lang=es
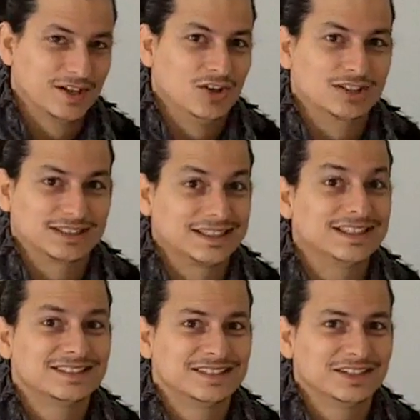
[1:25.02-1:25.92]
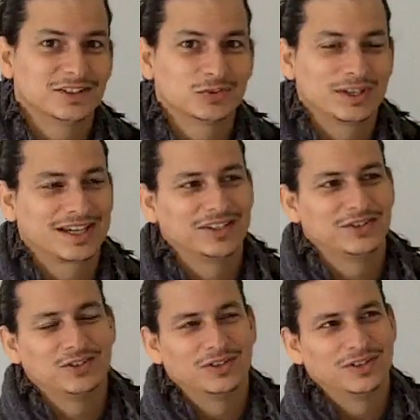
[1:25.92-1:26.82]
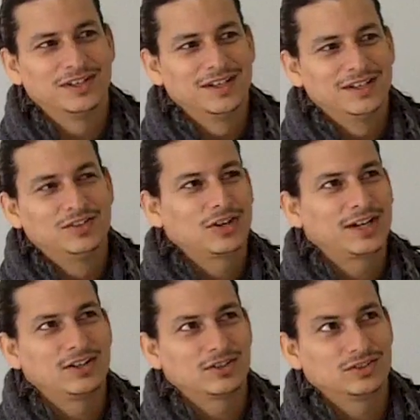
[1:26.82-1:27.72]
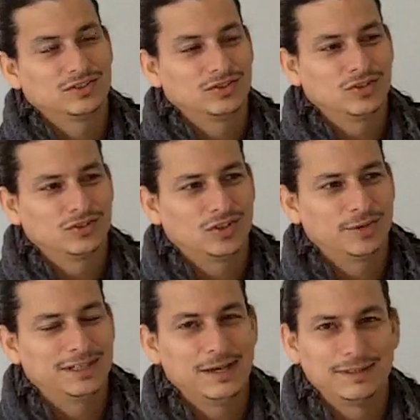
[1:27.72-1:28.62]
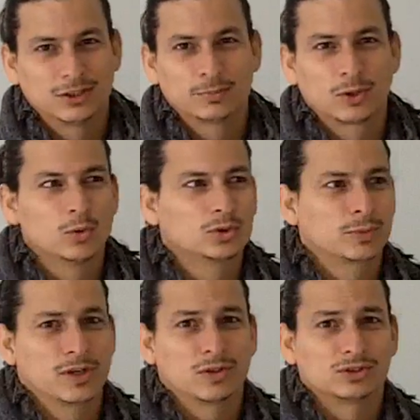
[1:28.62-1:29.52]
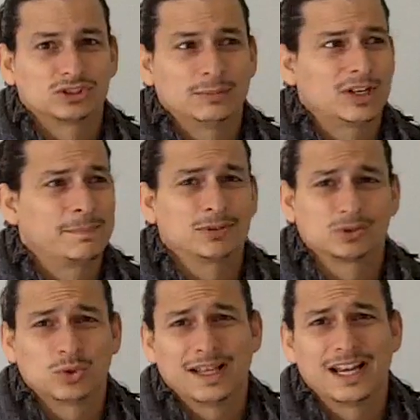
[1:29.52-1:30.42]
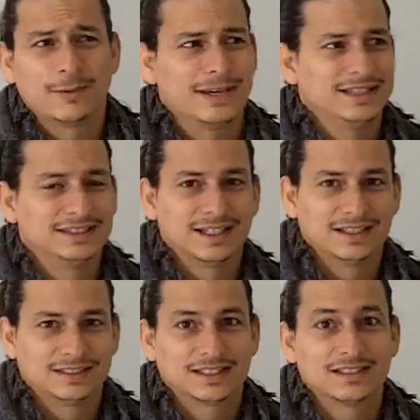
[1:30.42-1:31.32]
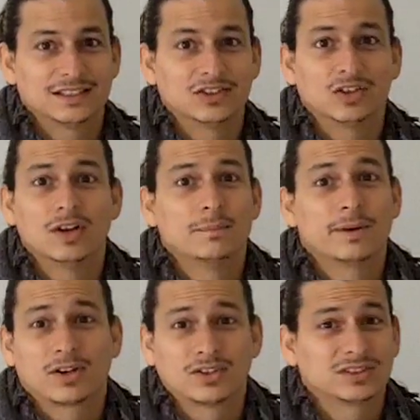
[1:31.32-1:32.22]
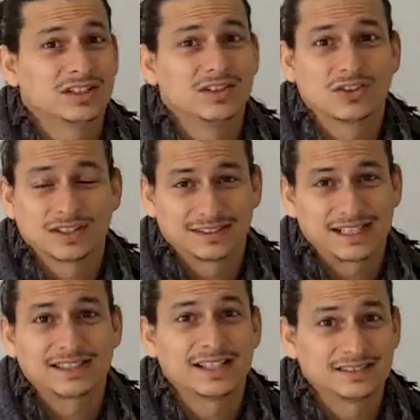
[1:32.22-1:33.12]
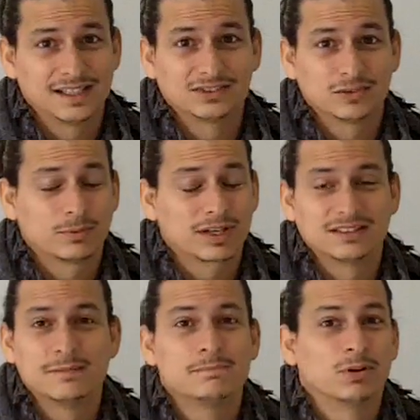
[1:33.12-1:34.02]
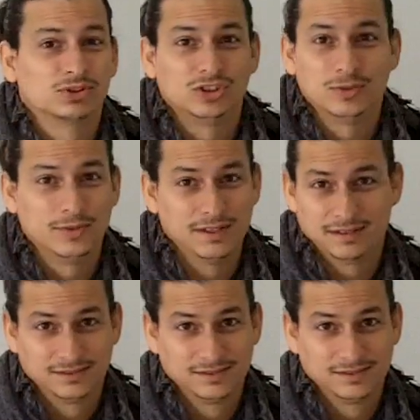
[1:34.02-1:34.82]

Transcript: Lo que te están diciendo no es que no, que no, deberías vender tu producto por el concepto y la postura de la venta. Te están diciendo, mejor no te digo que trates de hacer eso porque es imposible.